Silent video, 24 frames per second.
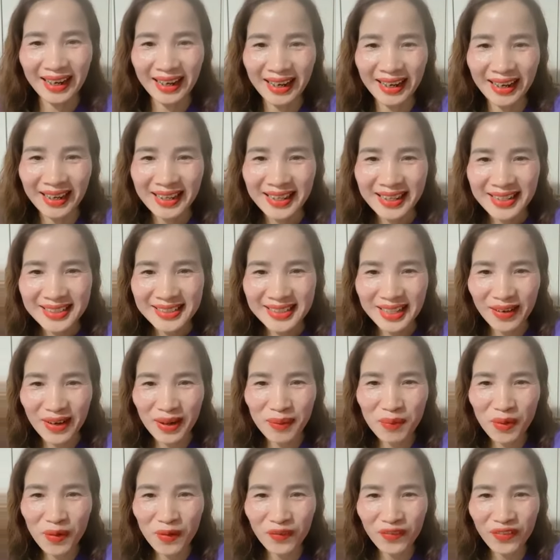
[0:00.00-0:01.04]
À,
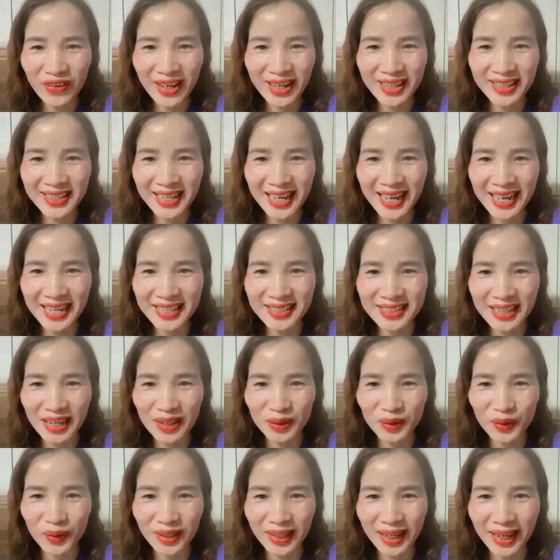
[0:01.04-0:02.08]
chào em Hùng Phiến nhá,
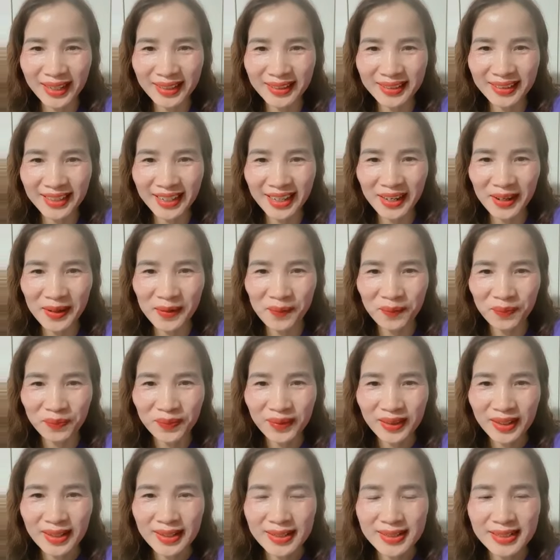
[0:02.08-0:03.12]
chào Tuấn Anh nhá,
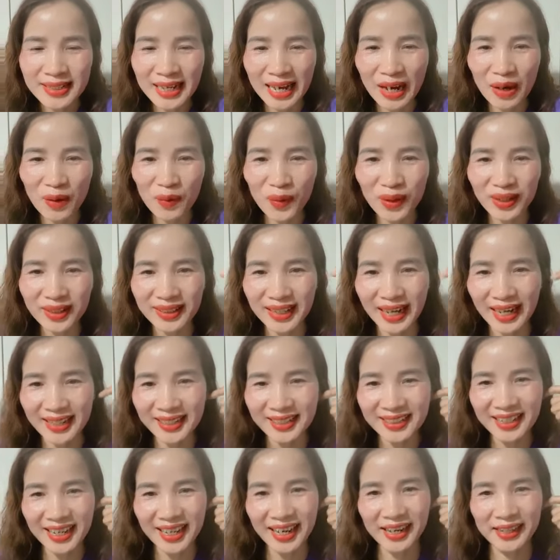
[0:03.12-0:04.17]
chào Nguyễn
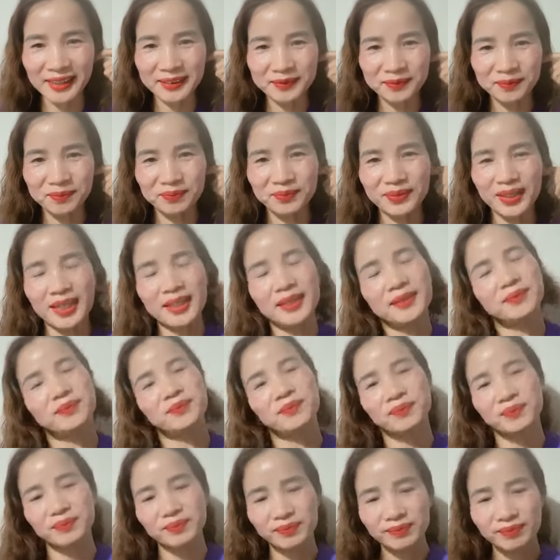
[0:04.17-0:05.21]
Thanh nhá. Đấy.
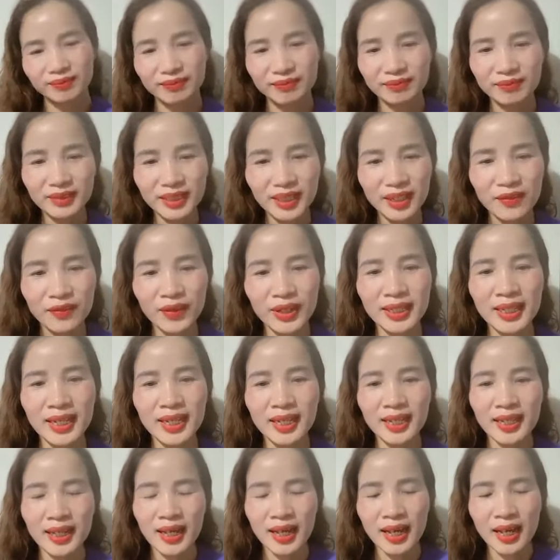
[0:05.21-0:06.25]
Vậy
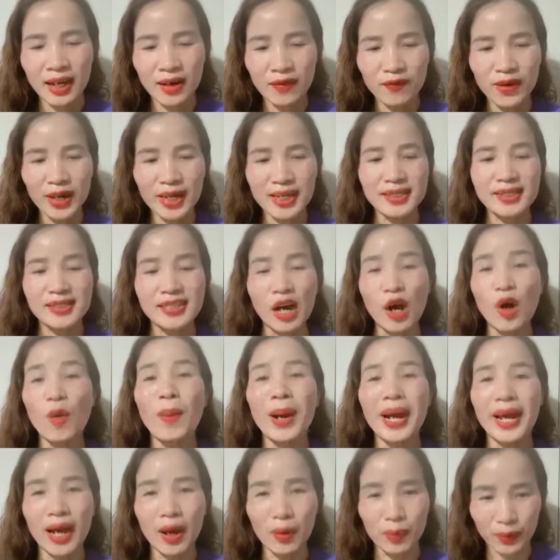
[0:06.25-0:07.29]
thì vậy
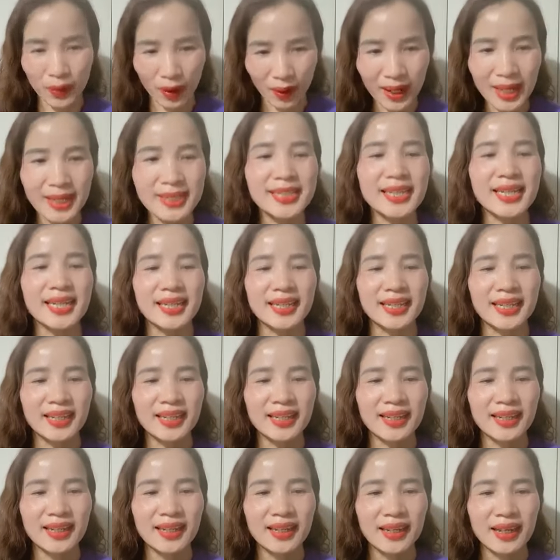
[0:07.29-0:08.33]
sáu bài học đó là gì?
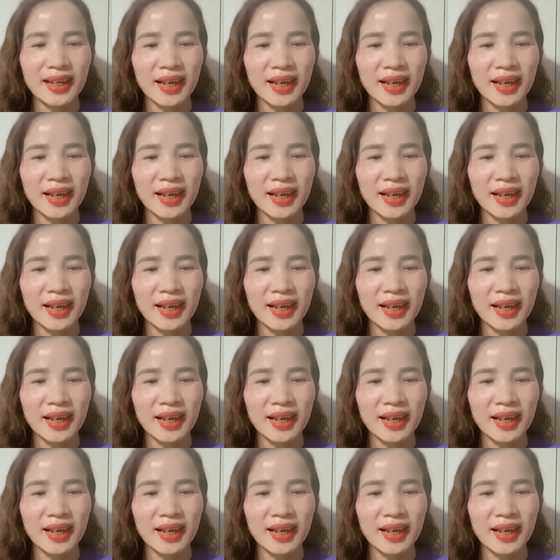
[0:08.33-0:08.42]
